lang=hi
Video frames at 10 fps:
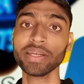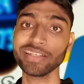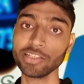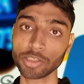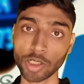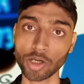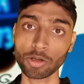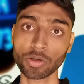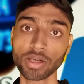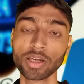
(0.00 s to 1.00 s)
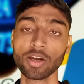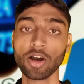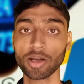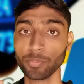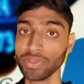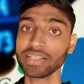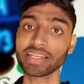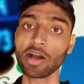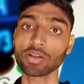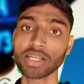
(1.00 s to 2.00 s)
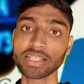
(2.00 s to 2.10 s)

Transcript: को इंटर करोगे और बिन क्या